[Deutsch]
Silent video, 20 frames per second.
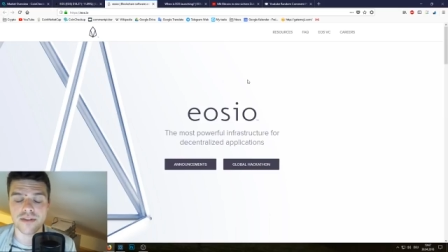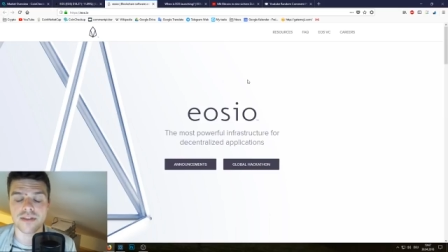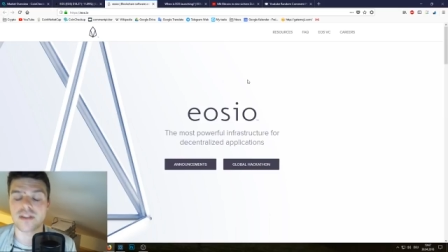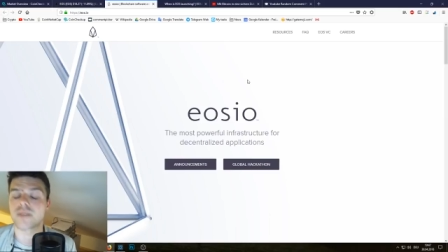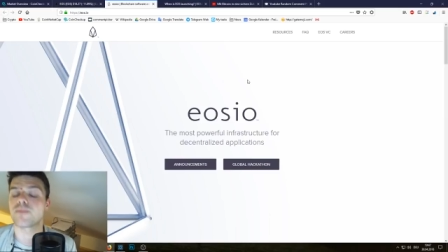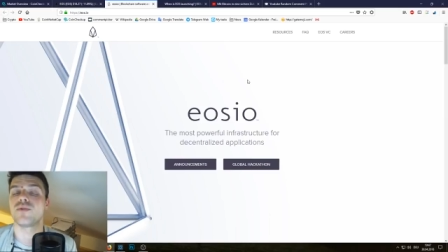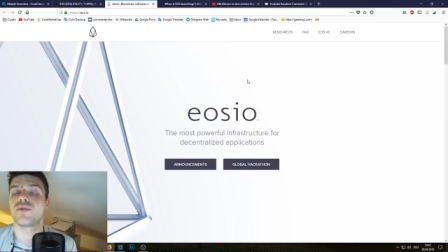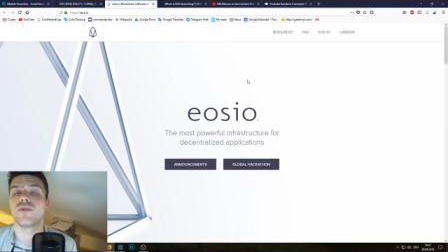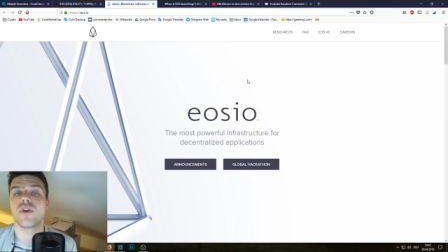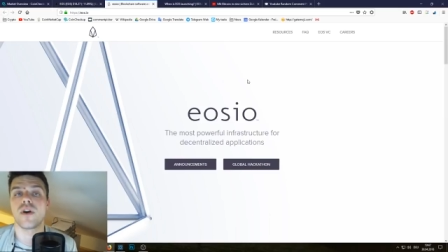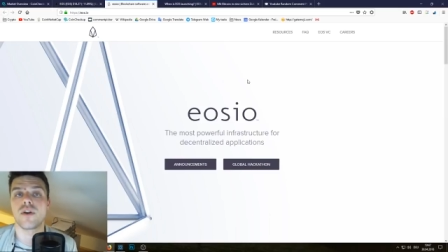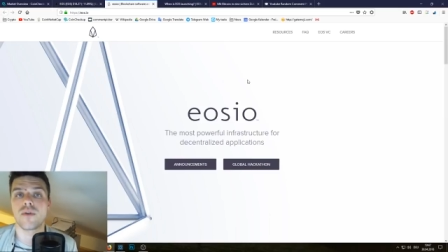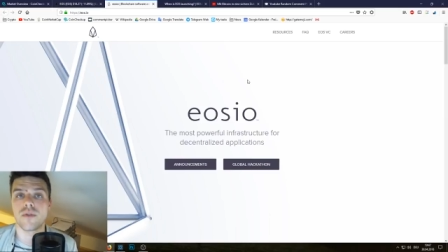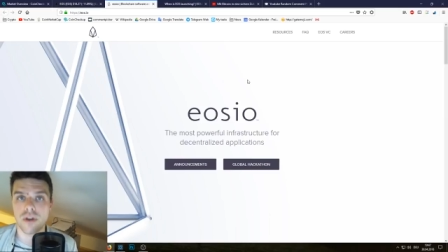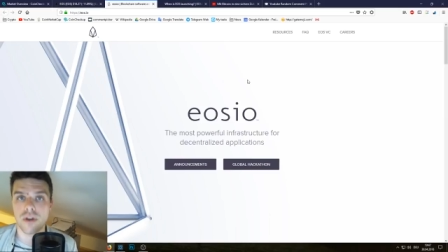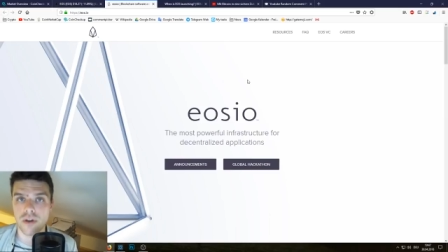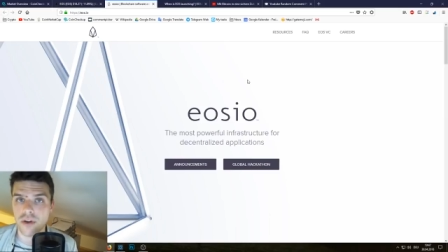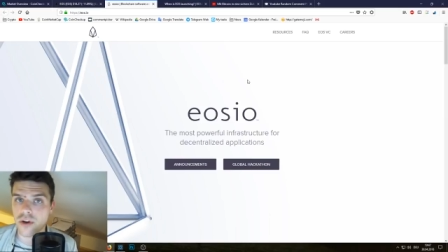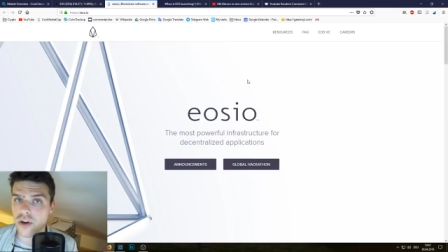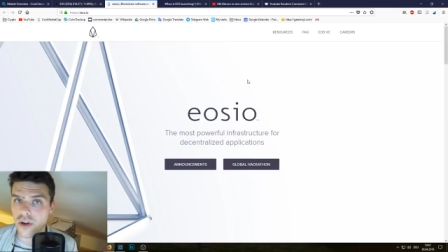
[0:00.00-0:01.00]
es gibt
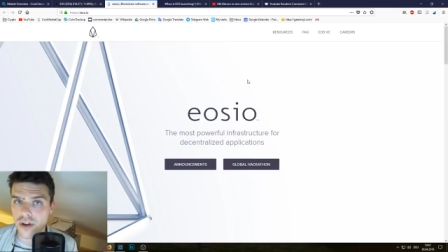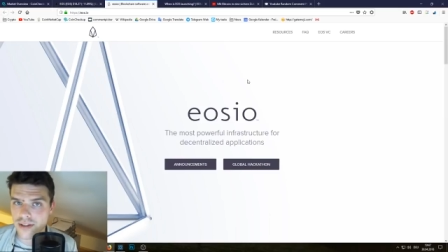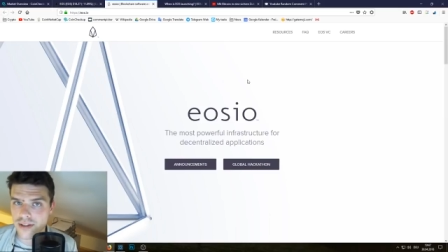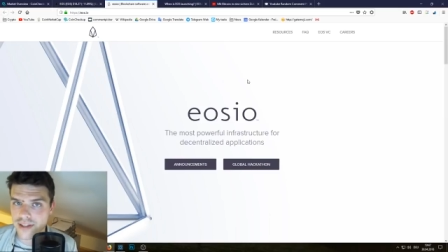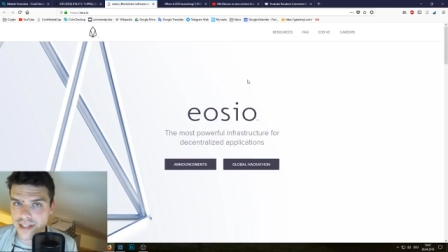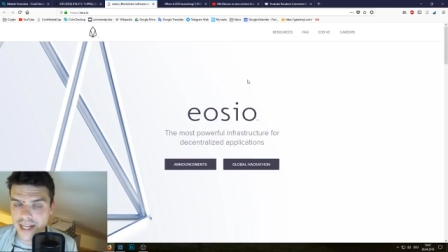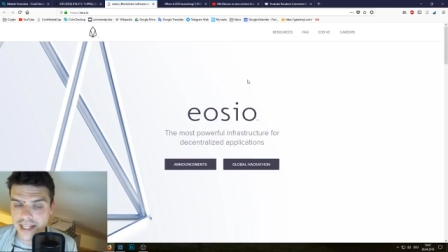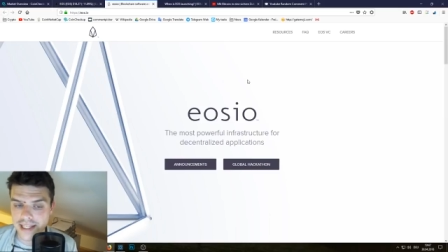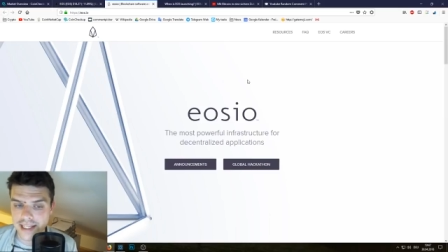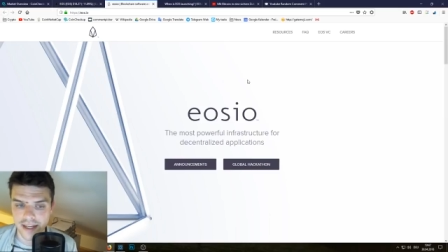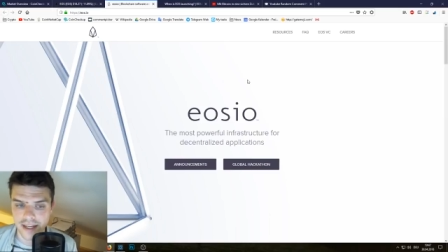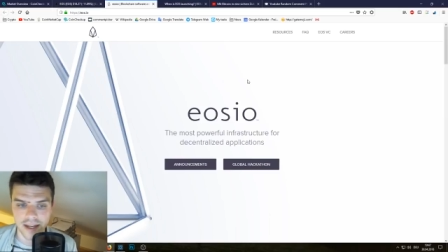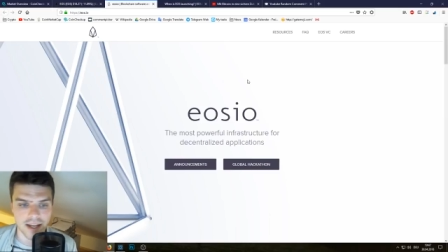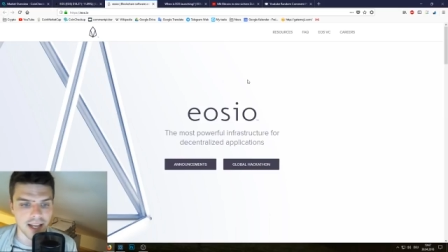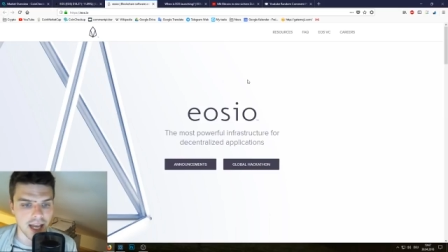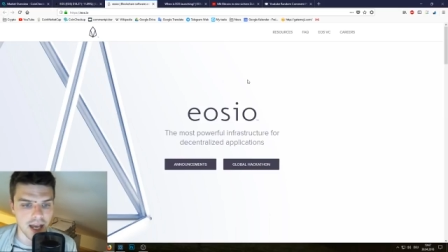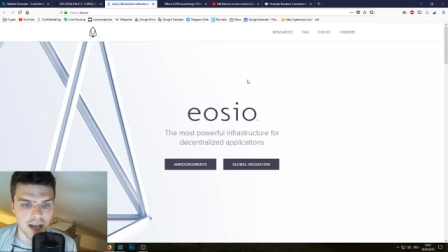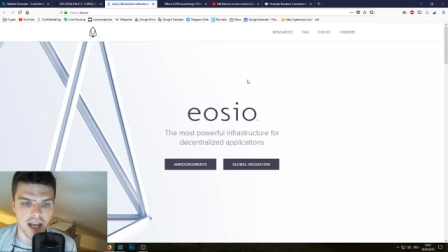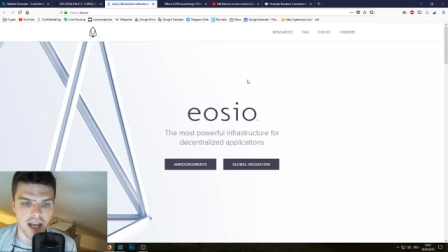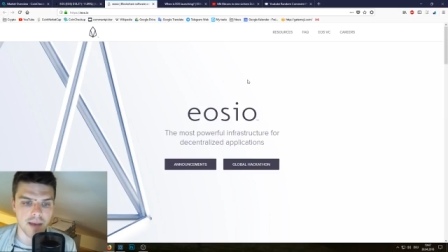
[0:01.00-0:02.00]
999 andere,
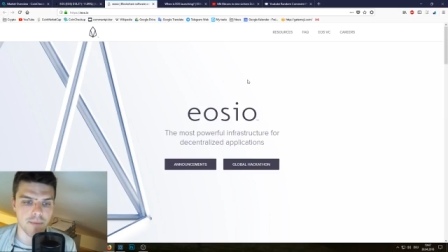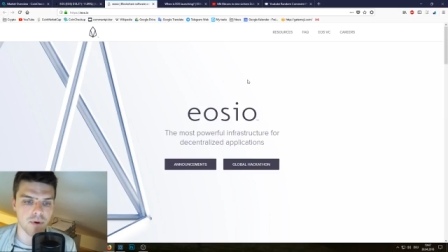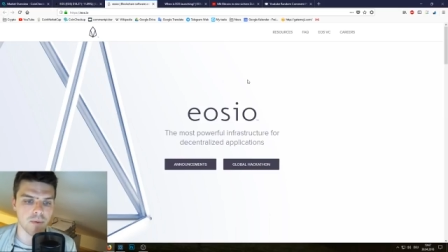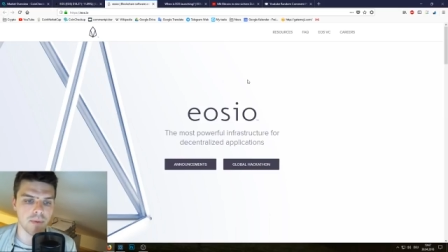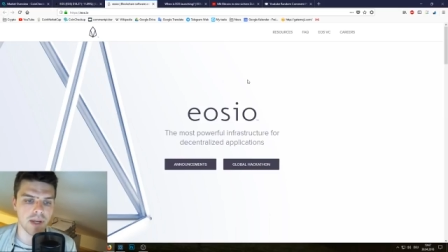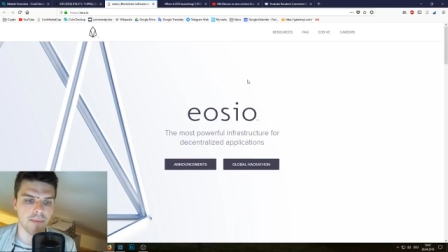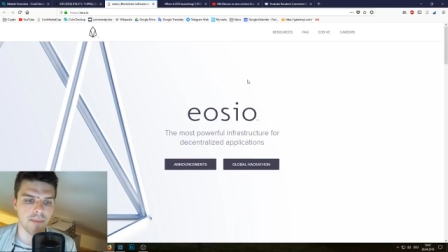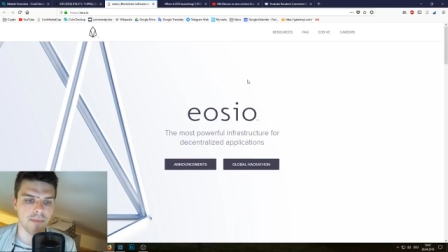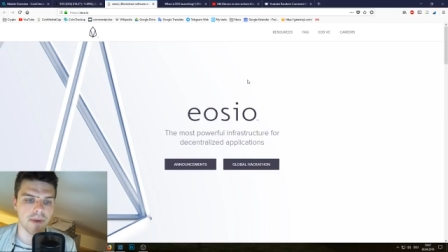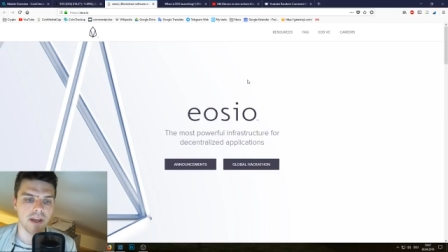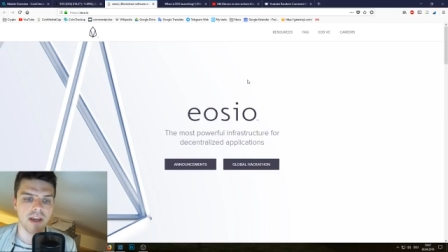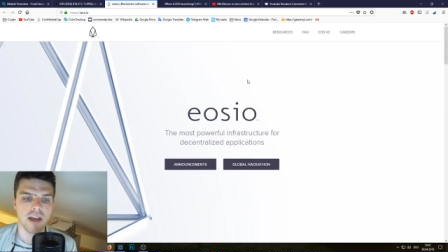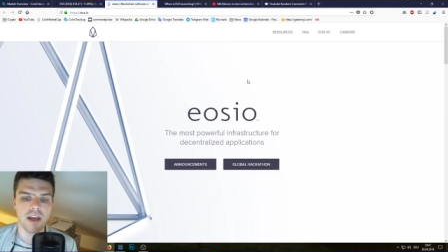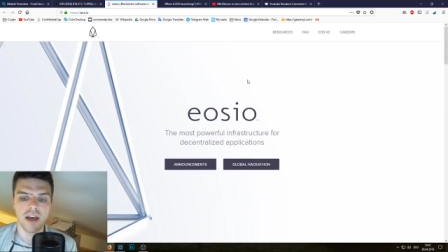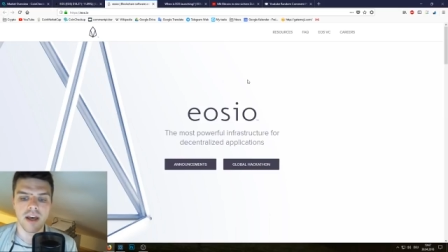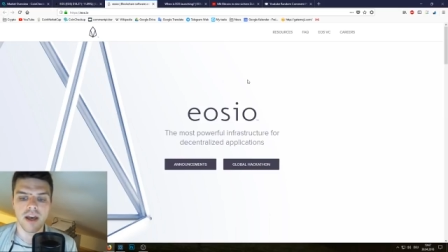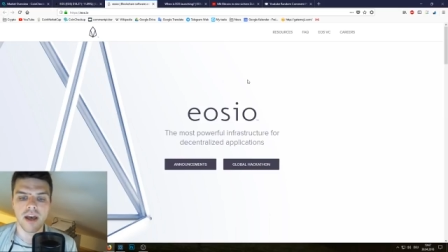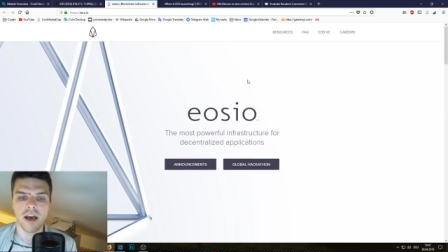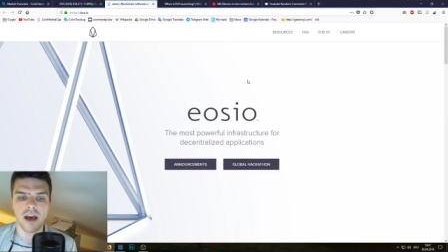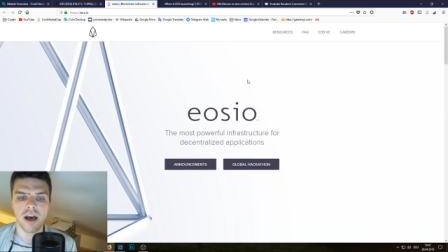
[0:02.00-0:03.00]
gar kein Problem.
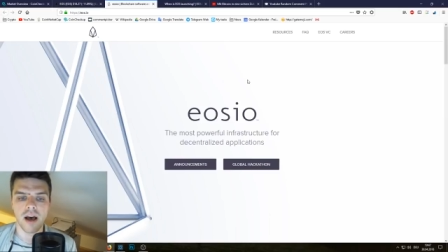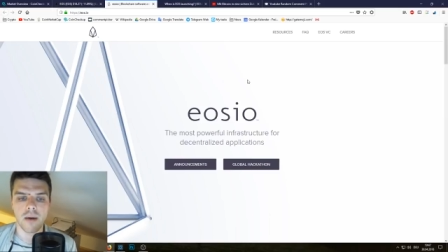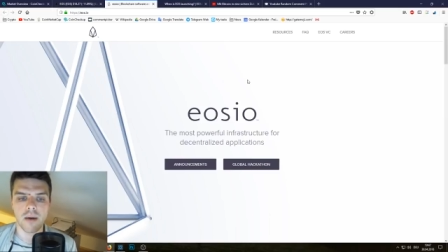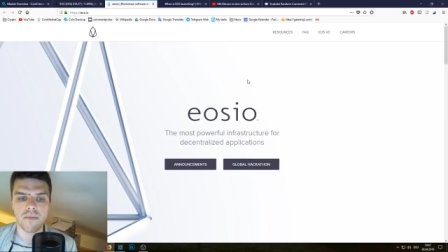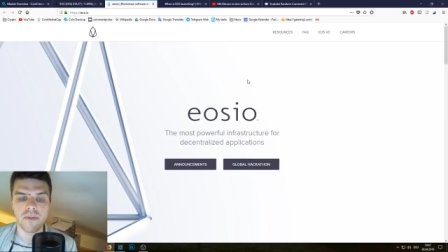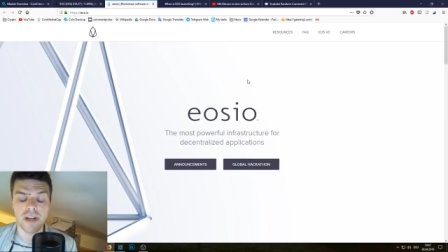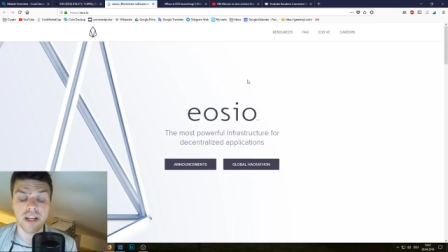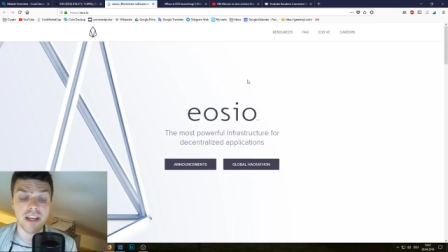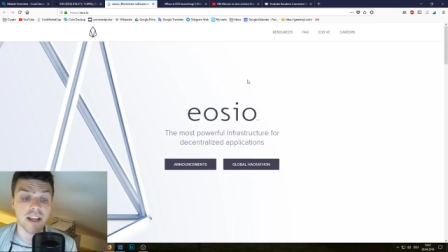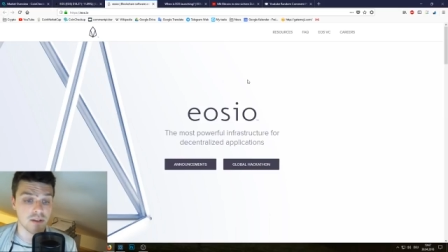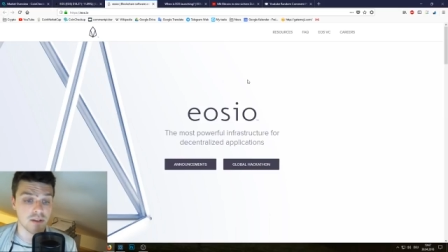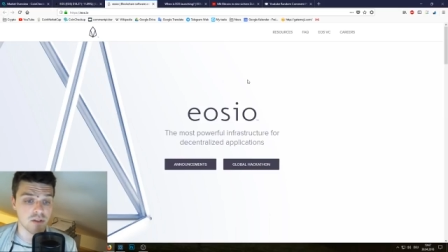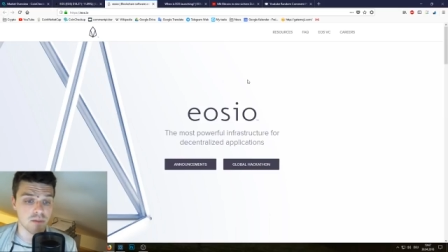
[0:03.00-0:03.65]
Ähm, wenn ich jetzt zum